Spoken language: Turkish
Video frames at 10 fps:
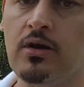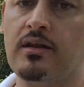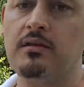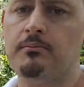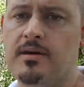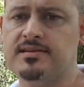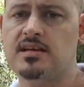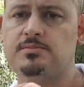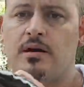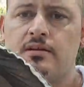olan
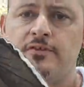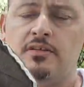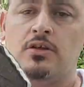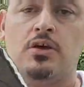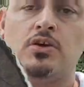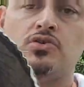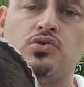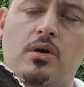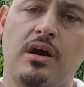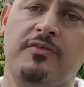esas marifet
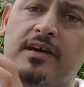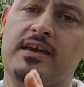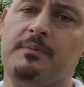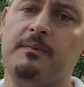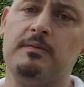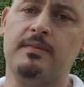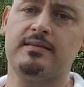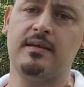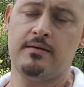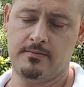şu kafayı
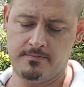yapabilmekte.